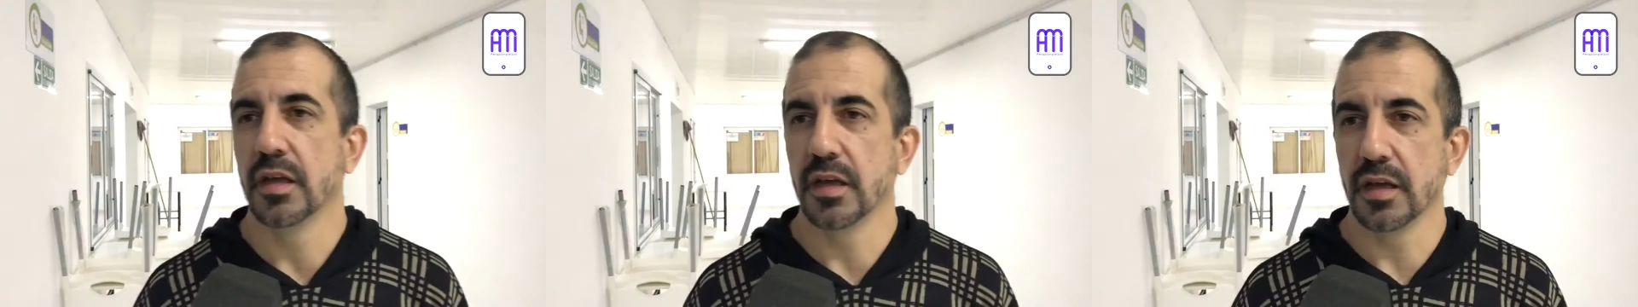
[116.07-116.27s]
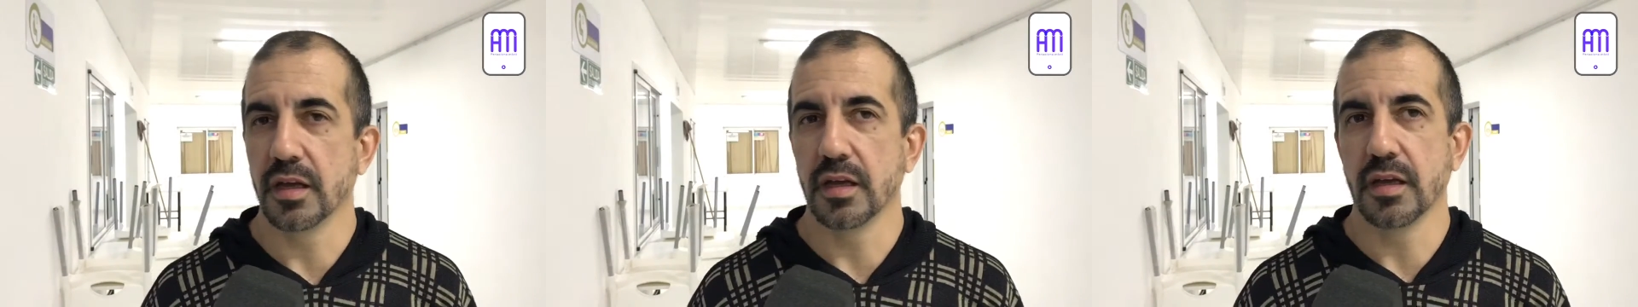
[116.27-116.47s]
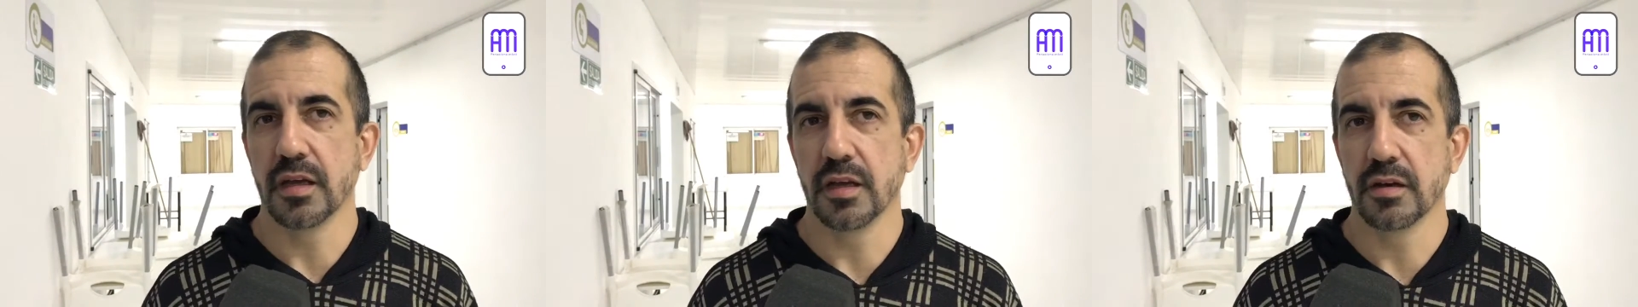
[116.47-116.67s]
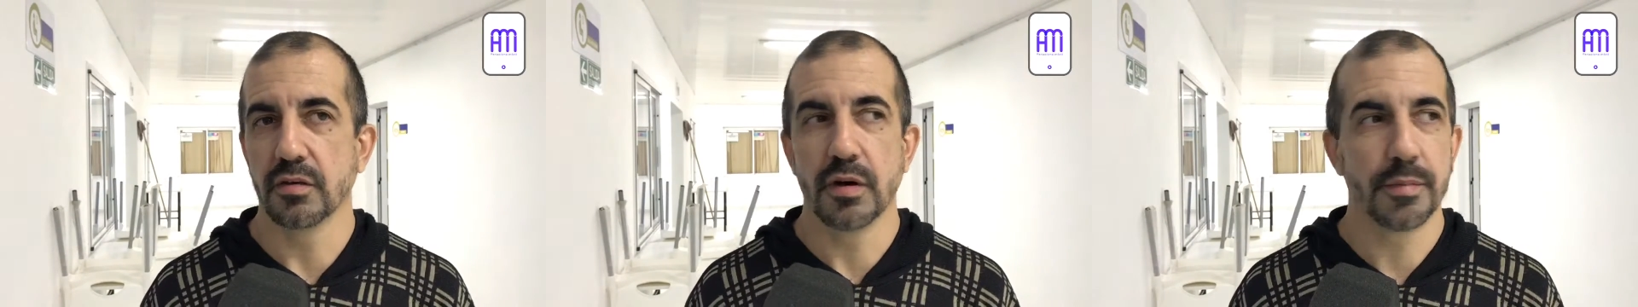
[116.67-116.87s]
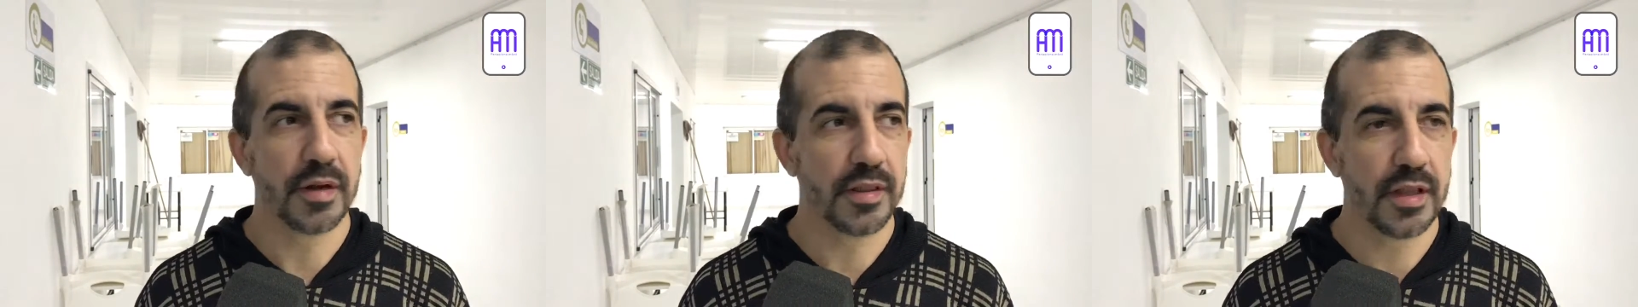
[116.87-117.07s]
eh, o
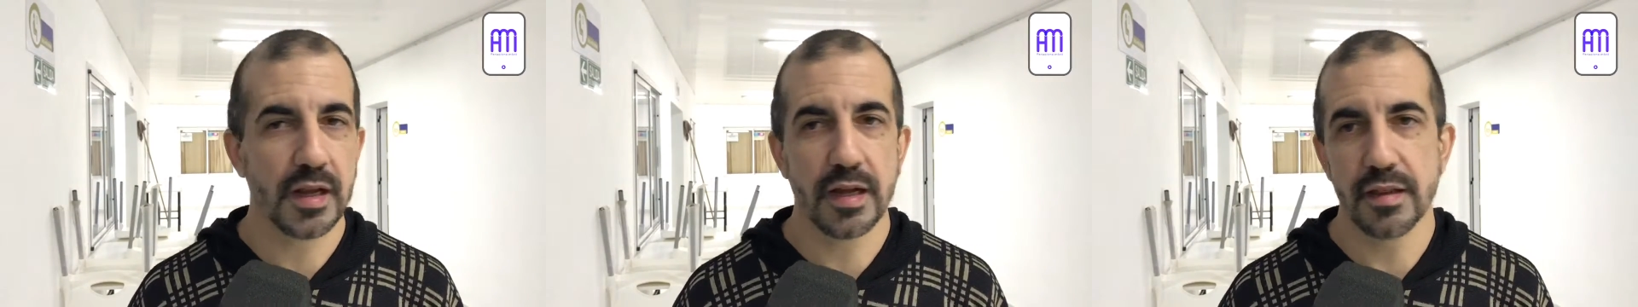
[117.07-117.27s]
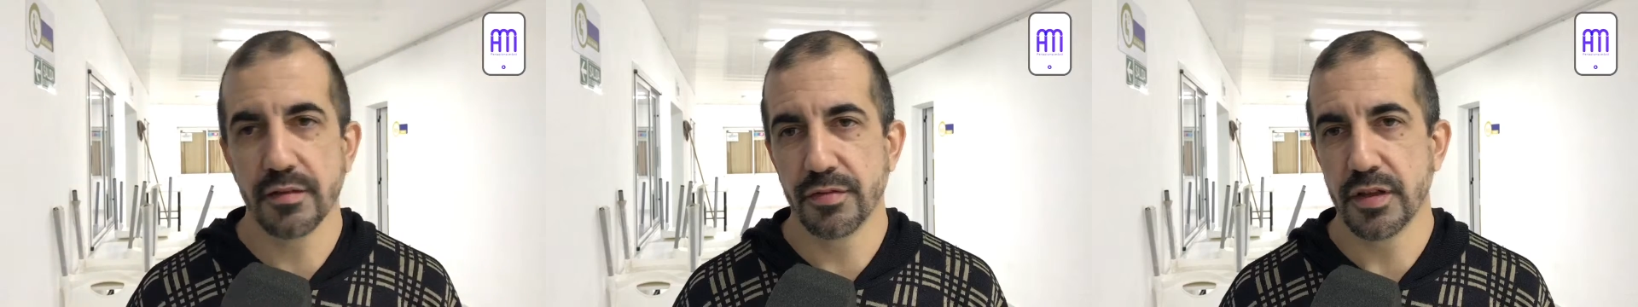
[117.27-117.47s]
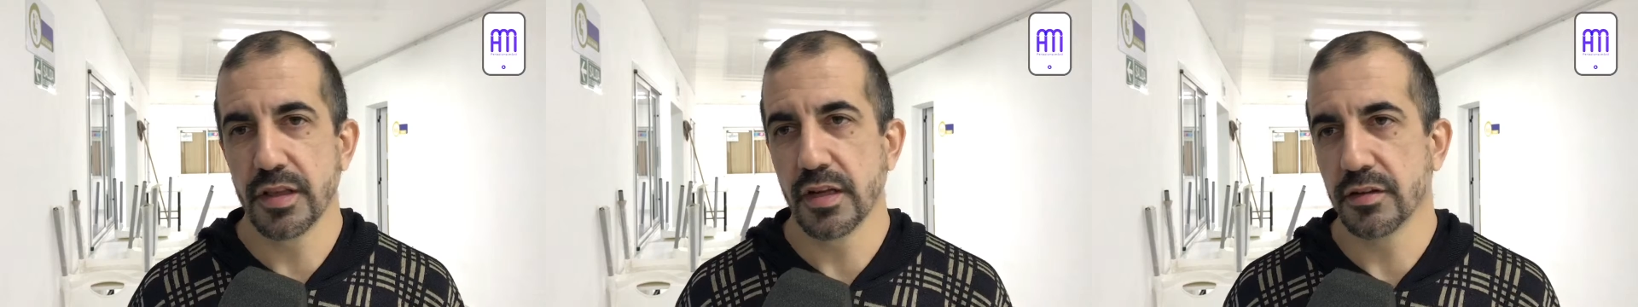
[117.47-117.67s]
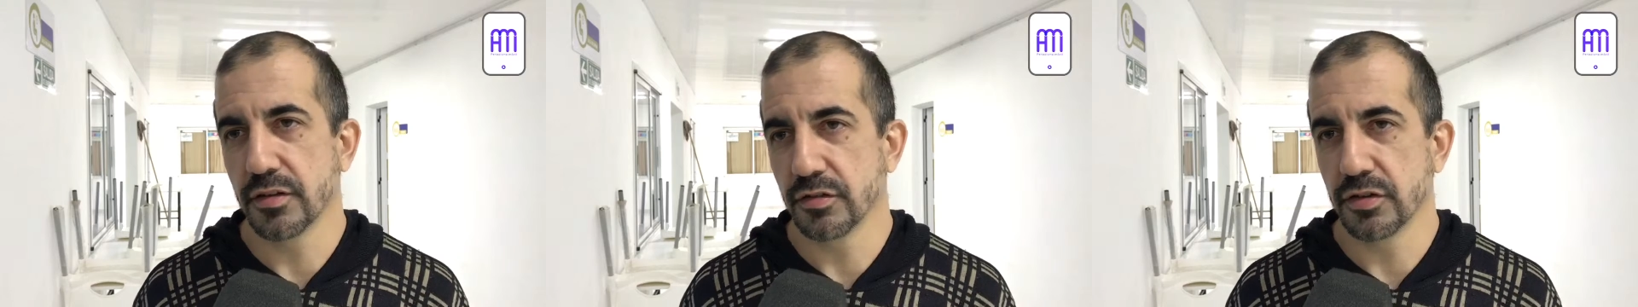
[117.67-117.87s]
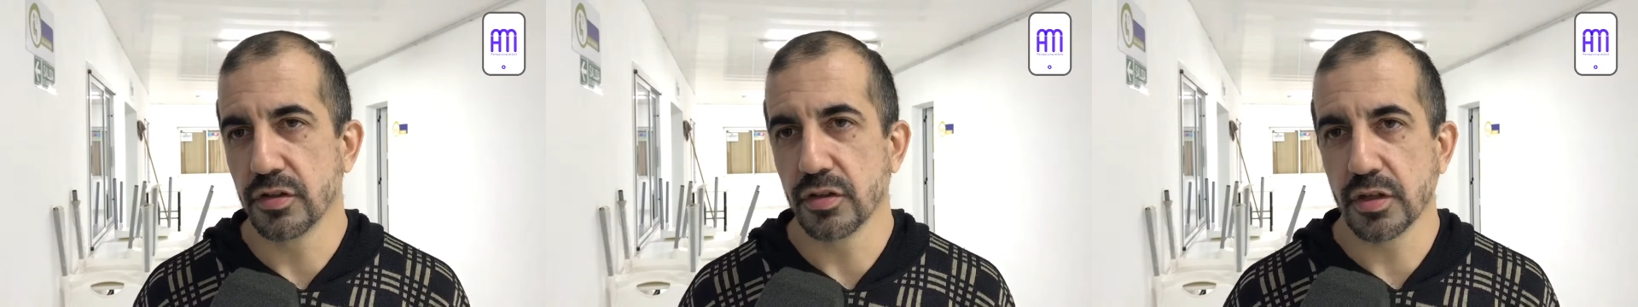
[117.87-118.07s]
aprender a
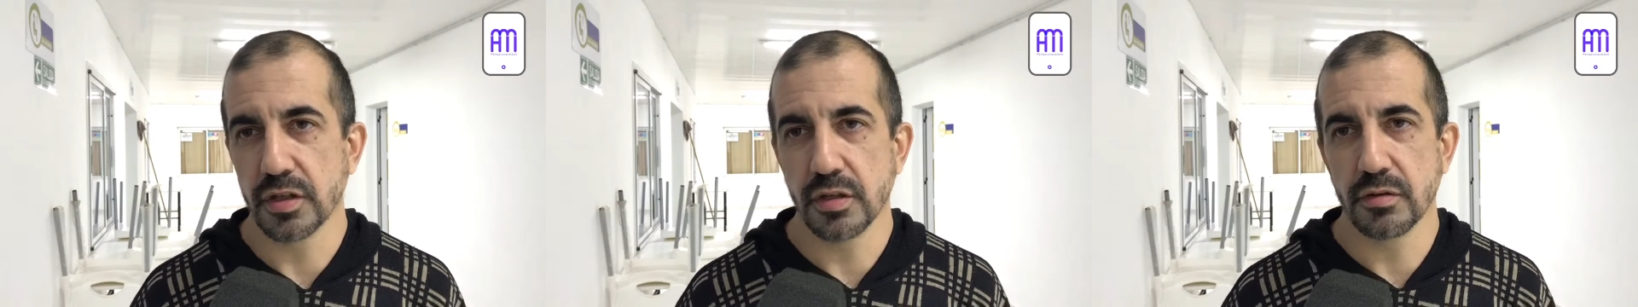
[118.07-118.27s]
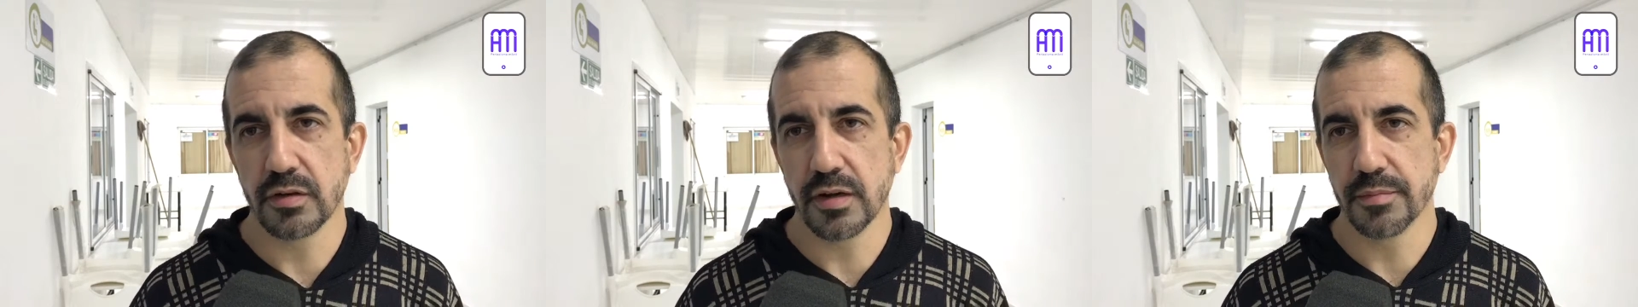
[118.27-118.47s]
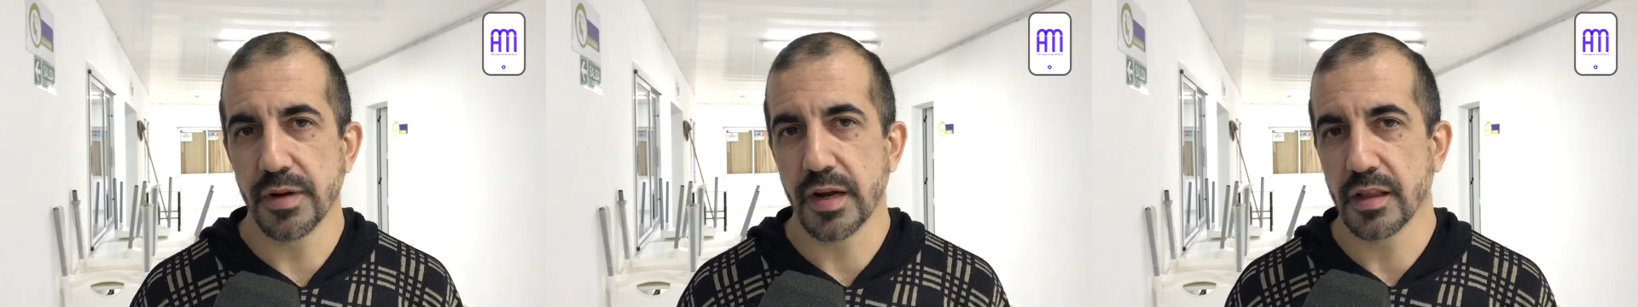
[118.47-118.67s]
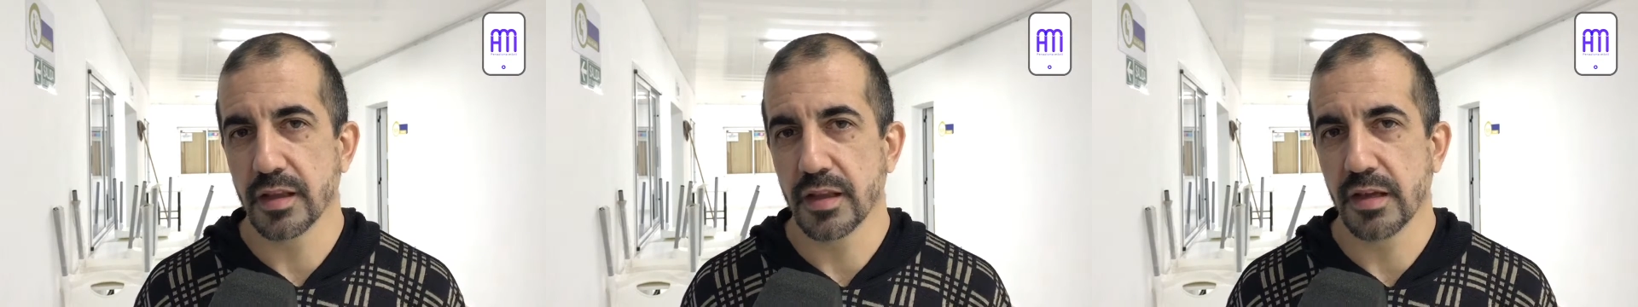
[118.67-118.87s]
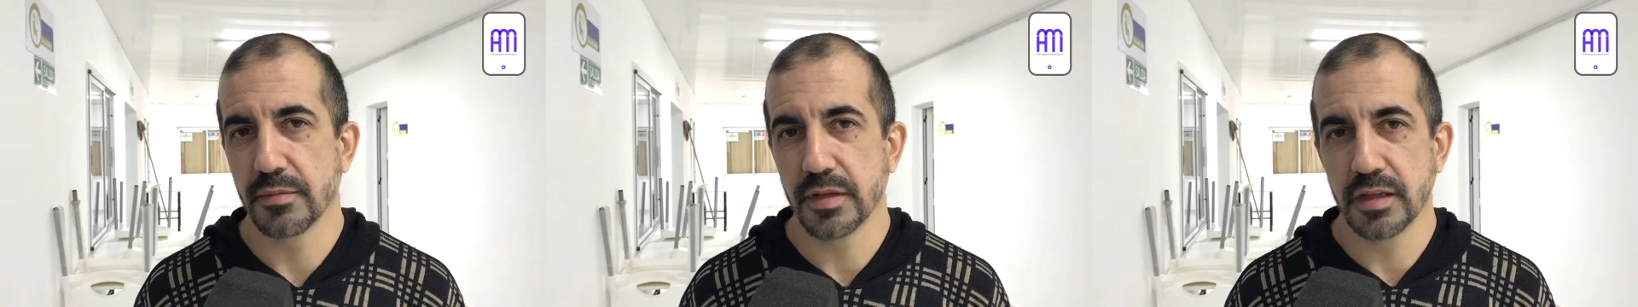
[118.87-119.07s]
defenderse, sino que tiene una parte
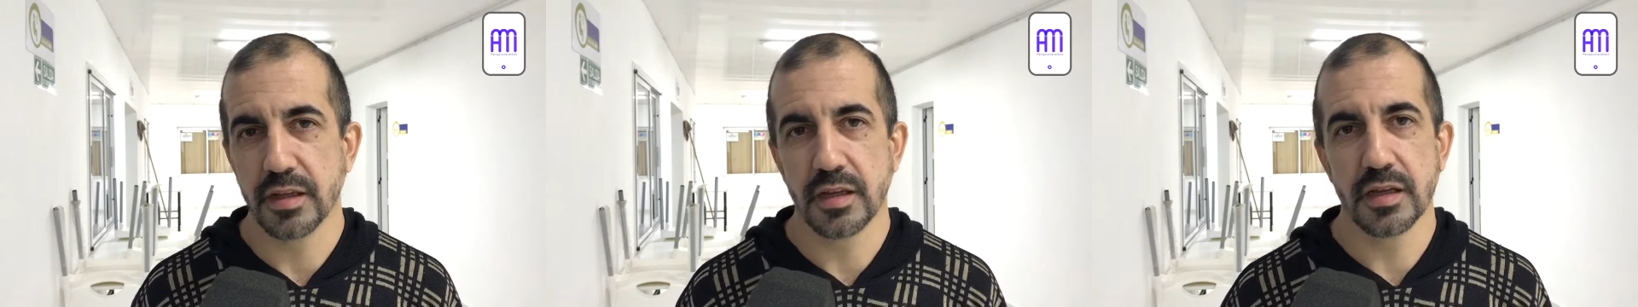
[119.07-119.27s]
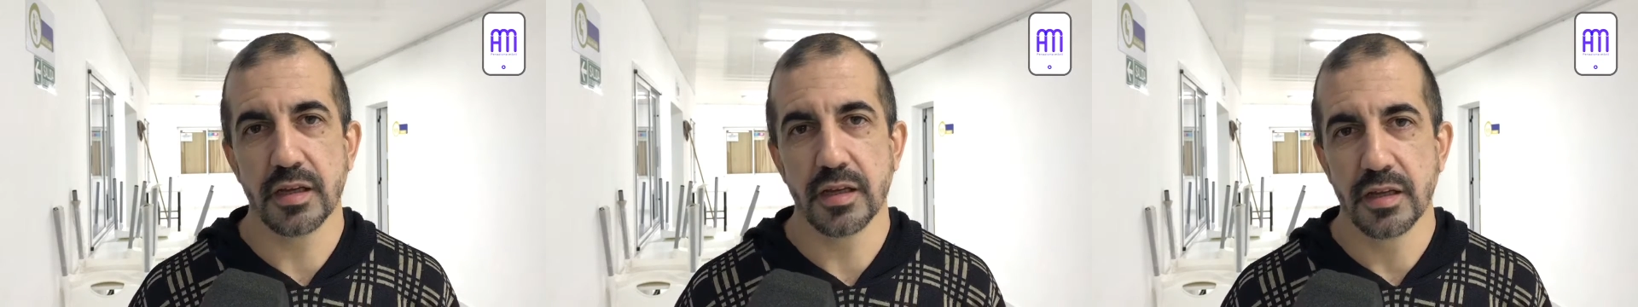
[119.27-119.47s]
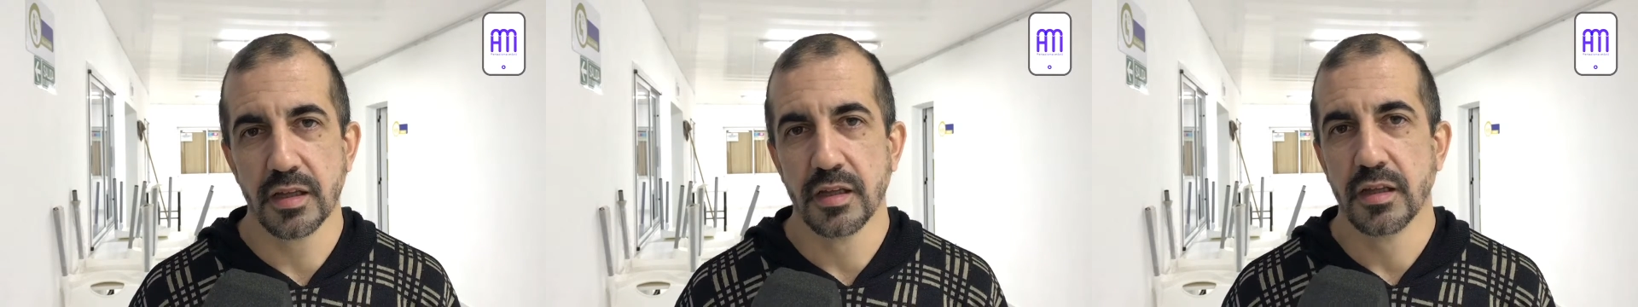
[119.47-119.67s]
también de,